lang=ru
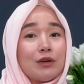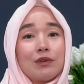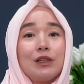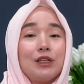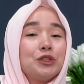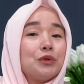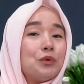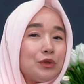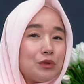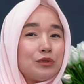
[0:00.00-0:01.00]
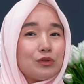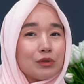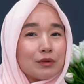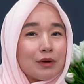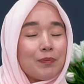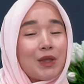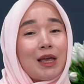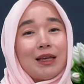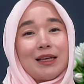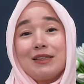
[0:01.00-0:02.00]
в отличие отличию от кутюрного.
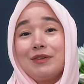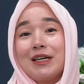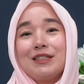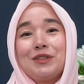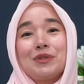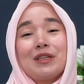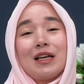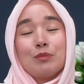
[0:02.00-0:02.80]
Если вы хотите узнать